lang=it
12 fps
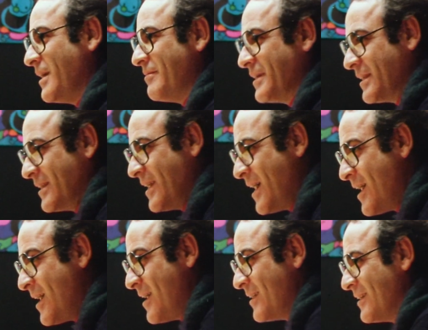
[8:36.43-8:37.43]
la
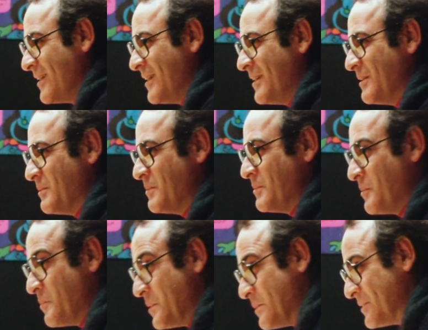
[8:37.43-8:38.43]
vecchiaia,
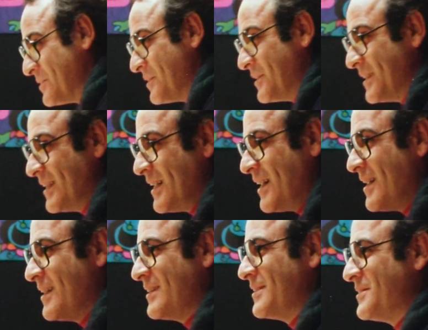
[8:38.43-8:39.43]
l'omino
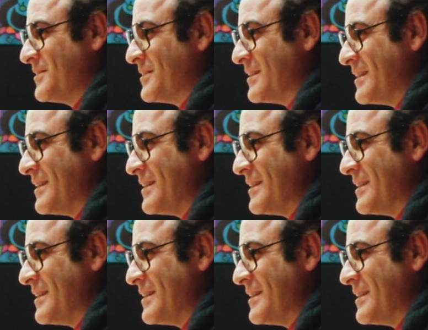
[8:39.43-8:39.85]
solitario,